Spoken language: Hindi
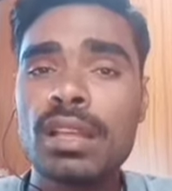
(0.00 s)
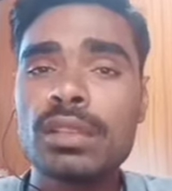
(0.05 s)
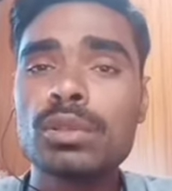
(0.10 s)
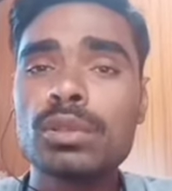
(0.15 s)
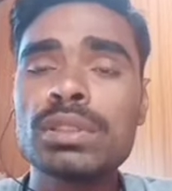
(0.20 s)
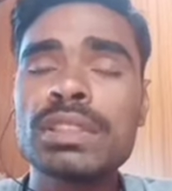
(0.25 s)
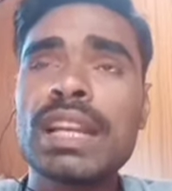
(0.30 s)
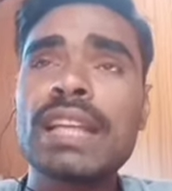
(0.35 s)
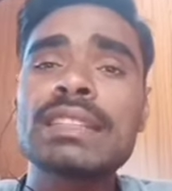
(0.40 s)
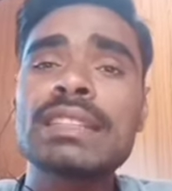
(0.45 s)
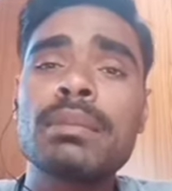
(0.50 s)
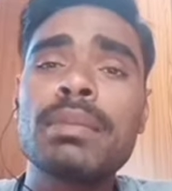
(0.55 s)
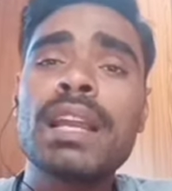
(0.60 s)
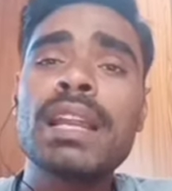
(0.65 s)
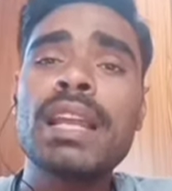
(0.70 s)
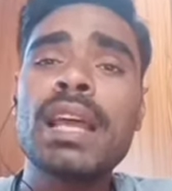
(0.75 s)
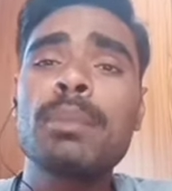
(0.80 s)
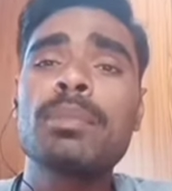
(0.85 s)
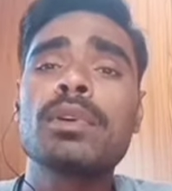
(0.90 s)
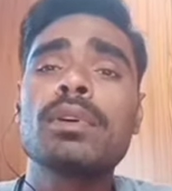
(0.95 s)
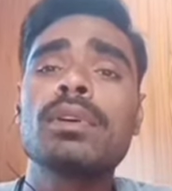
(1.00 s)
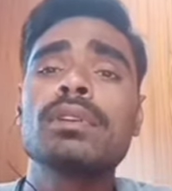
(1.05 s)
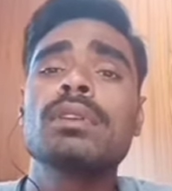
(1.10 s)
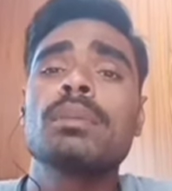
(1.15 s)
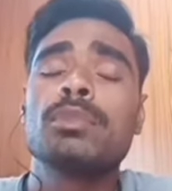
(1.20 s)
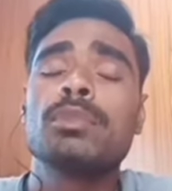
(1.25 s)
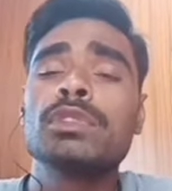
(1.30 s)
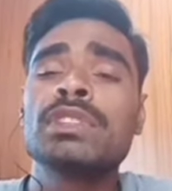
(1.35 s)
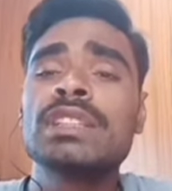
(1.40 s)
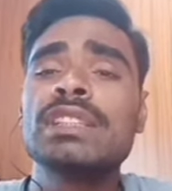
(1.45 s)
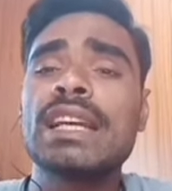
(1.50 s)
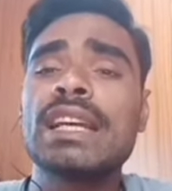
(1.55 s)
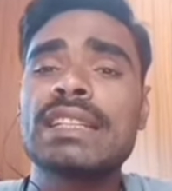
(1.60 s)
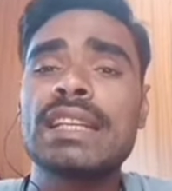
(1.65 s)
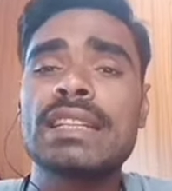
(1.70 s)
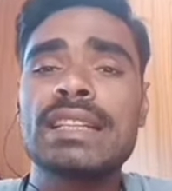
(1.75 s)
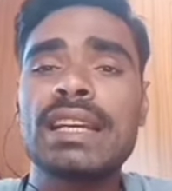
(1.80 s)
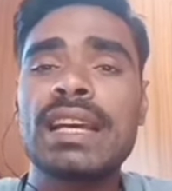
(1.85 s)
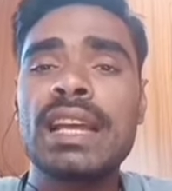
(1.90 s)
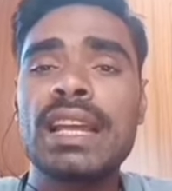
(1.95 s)
दूसरा सवाल है आपको जो पूछ दिया
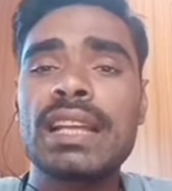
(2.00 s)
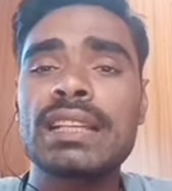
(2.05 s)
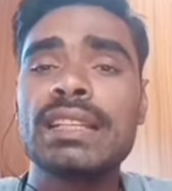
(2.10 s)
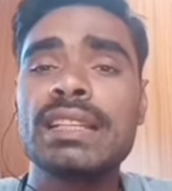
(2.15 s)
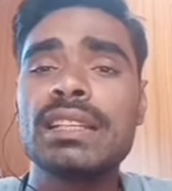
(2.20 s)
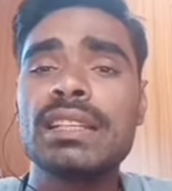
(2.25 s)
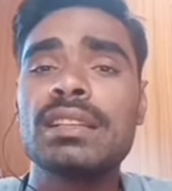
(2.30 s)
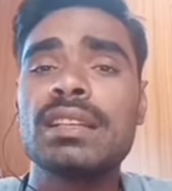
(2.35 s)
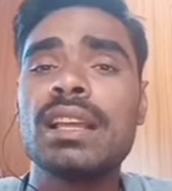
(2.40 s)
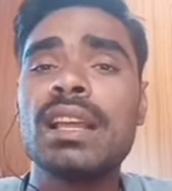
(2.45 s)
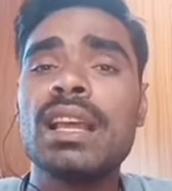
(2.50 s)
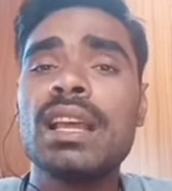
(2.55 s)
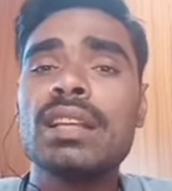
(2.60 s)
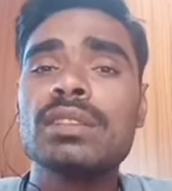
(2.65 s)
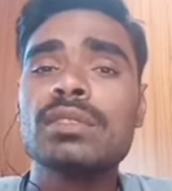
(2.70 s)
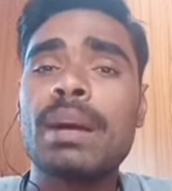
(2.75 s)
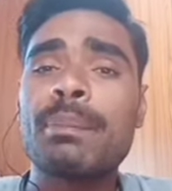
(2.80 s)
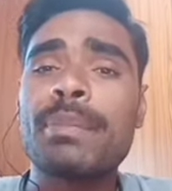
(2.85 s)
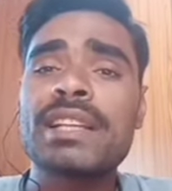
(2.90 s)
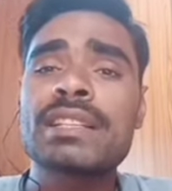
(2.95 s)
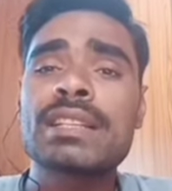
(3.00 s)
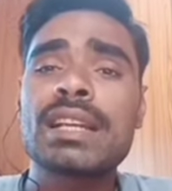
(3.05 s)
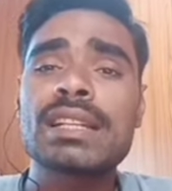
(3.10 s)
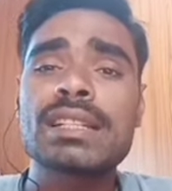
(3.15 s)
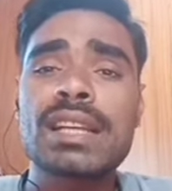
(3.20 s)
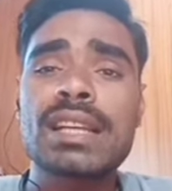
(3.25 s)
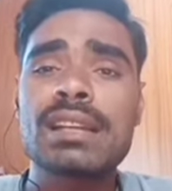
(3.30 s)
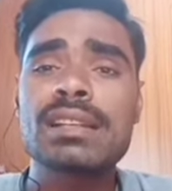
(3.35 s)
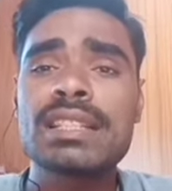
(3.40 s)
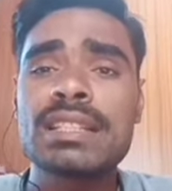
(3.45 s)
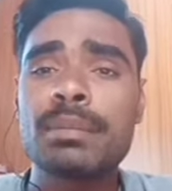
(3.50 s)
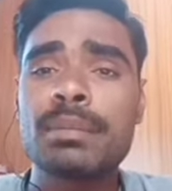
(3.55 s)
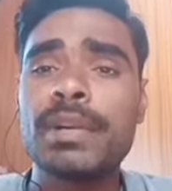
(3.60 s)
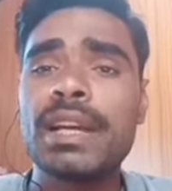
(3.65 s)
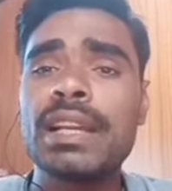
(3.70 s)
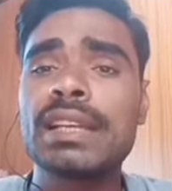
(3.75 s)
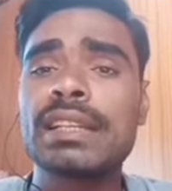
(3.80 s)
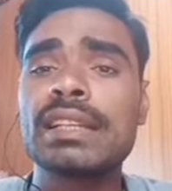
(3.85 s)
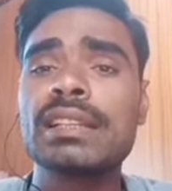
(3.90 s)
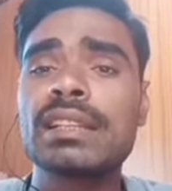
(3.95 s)
जाता है कि तो आप स्टार्ट करने से
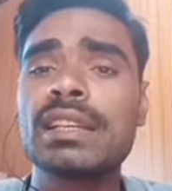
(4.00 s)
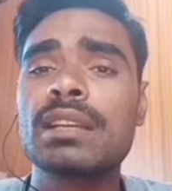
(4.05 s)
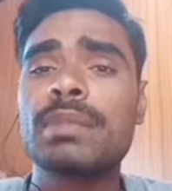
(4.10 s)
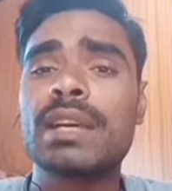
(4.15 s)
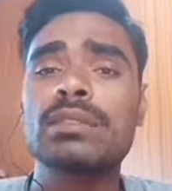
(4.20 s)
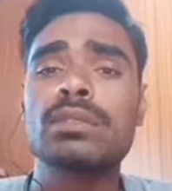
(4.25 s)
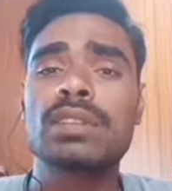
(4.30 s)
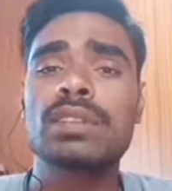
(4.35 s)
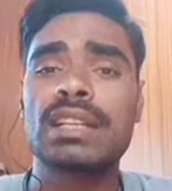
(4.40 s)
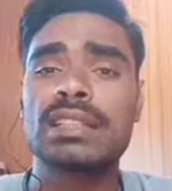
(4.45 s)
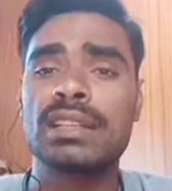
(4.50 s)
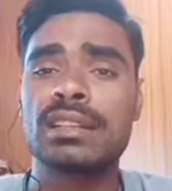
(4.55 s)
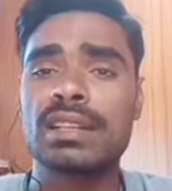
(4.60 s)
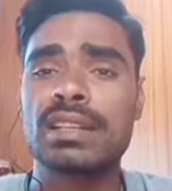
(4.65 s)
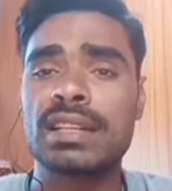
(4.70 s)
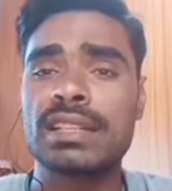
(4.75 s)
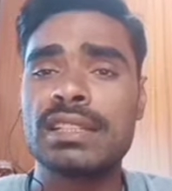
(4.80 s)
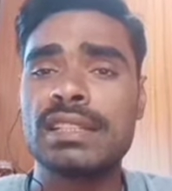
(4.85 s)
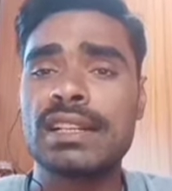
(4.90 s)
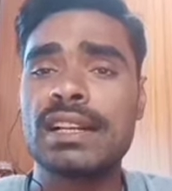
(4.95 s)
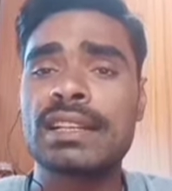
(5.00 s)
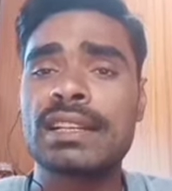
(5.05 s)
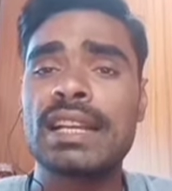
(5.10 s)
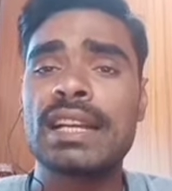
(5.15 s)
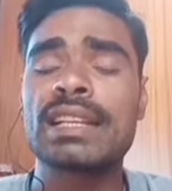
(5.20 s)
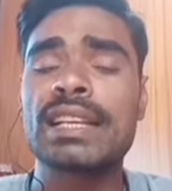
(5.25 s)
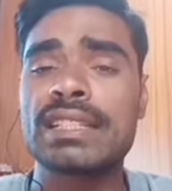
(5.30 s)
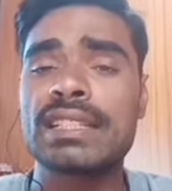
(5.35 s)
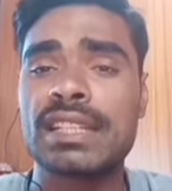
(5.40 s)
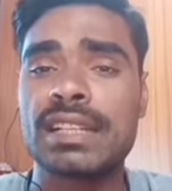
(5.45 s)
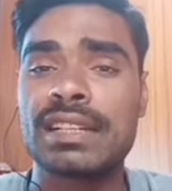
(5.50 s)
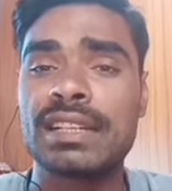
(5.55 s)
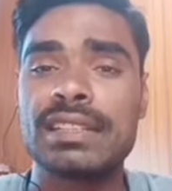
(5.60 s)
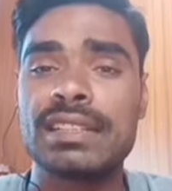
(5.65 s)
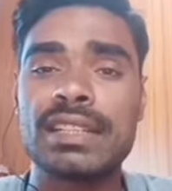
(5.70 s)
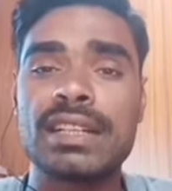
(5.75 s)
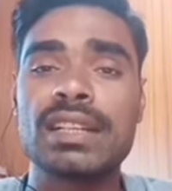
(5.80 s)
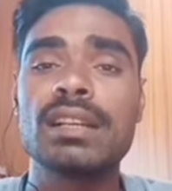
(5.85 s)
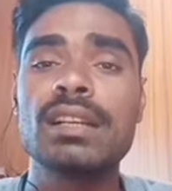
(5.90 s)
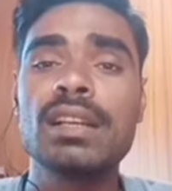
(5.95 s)
पहले किन किन बातों का ध्यान रखिएगा क्या क्या चेक
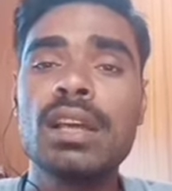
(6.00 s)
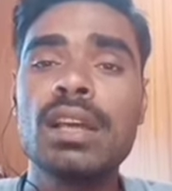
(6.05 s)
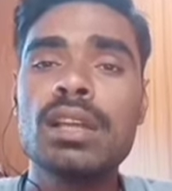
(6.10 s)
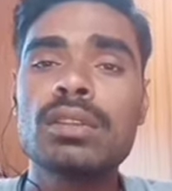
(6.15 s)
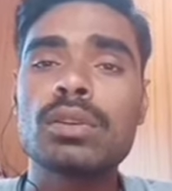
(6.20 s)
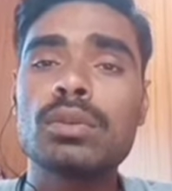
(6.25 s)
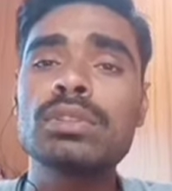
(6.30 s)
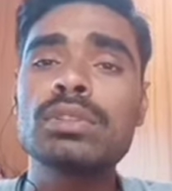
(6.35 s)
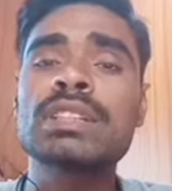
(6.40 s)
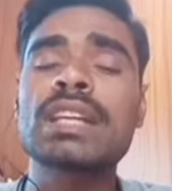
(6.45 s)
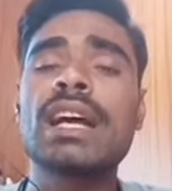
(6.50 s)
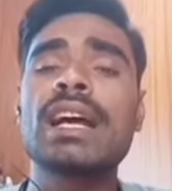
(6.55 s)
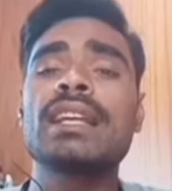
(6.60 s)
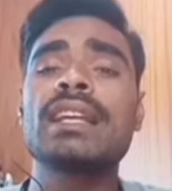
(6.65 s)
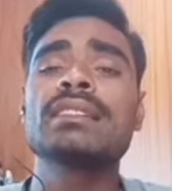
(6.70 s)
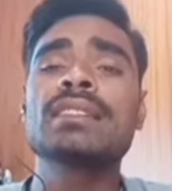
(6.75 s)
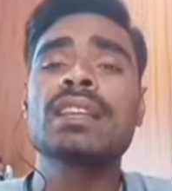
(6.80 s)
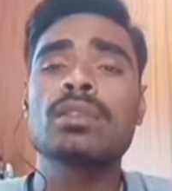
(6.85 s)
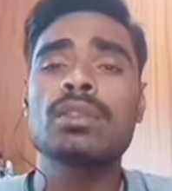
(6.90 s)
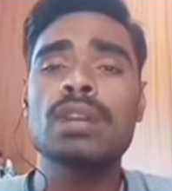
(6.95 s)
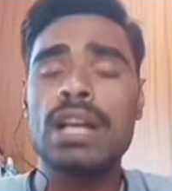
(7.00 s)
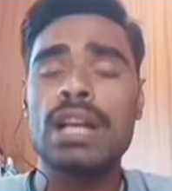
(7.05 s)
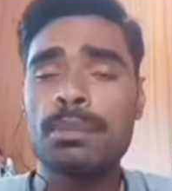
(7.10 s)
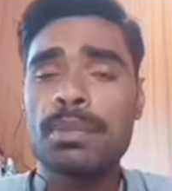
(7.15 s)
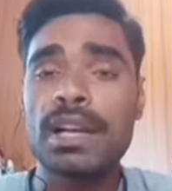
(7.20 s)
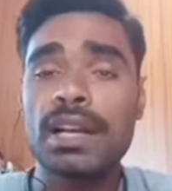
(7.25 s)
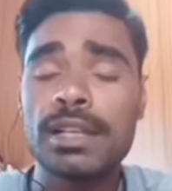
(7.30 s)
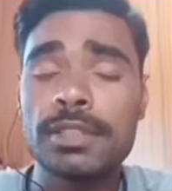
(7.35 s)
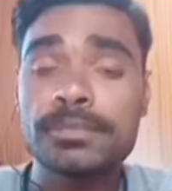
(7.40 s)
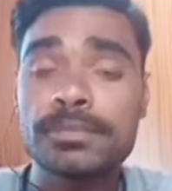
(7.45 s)
करिएगा तो उसका आंसर होगा आपका